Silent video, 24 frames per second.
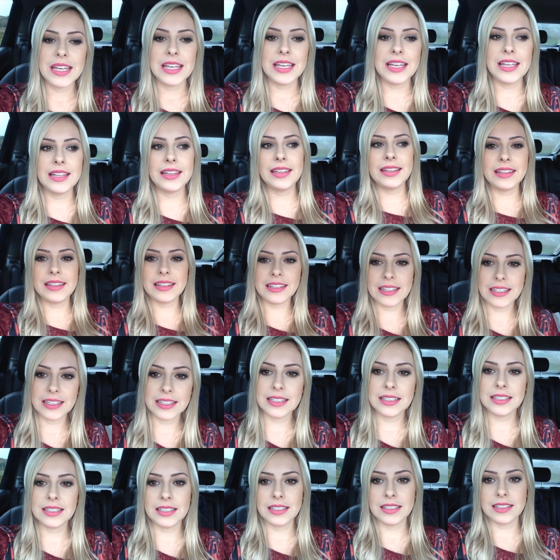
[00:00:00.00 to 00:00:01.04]
E... Seis
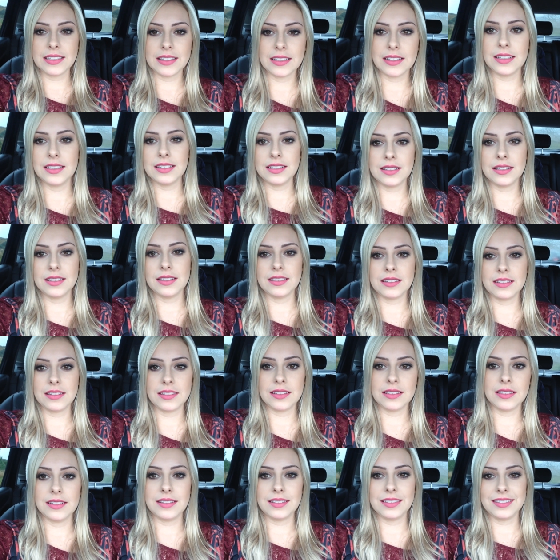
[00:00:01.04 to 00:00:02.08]
e meia nós né? saímos,
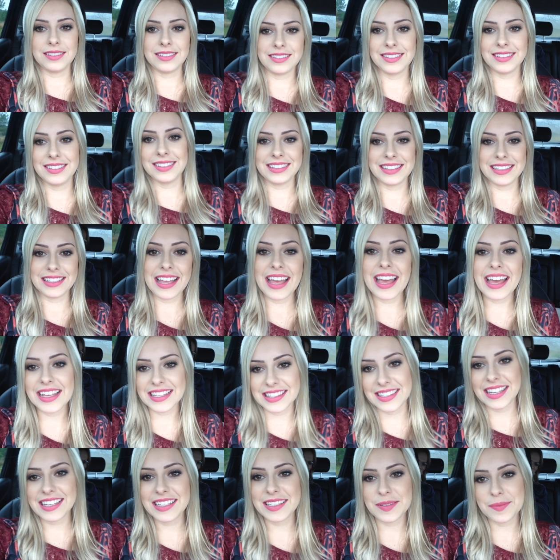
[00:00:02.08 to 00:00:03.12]
graças a Deus. É,
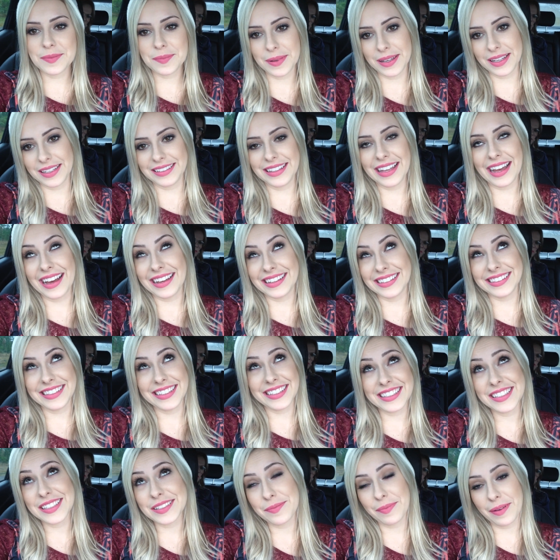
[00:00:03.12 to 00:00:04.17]
seis e meia, tá,
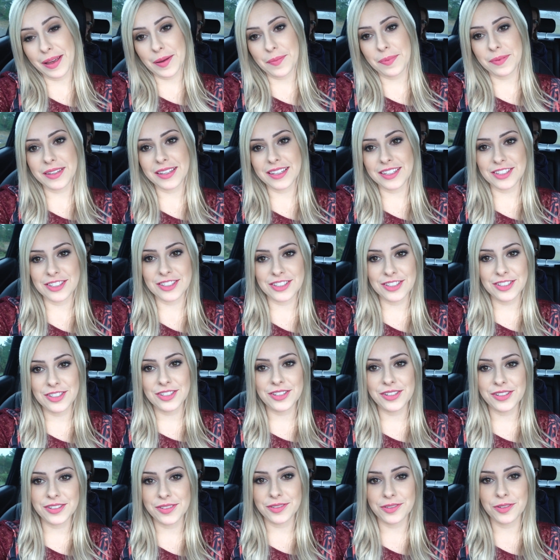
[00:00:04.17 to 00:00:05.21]
seis e meia, porque a
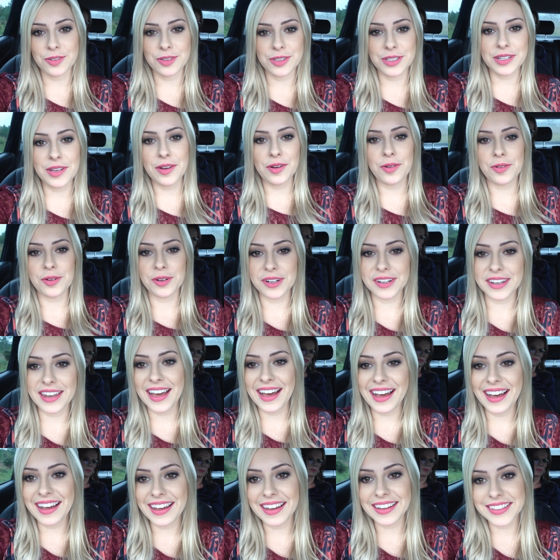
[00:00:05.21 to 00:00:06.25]
gente não conseguia
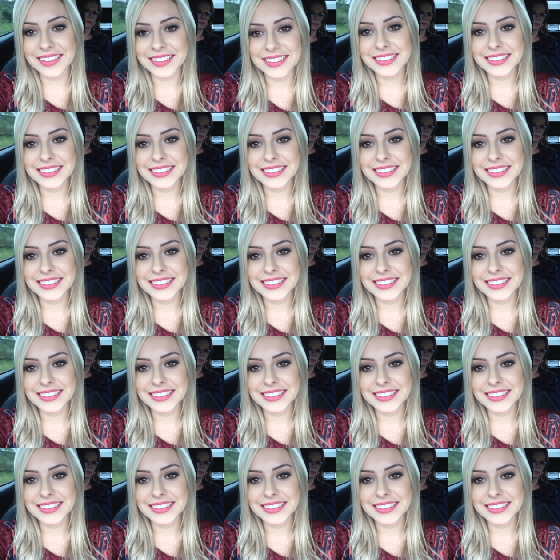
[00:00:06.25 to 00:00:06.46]
acordar.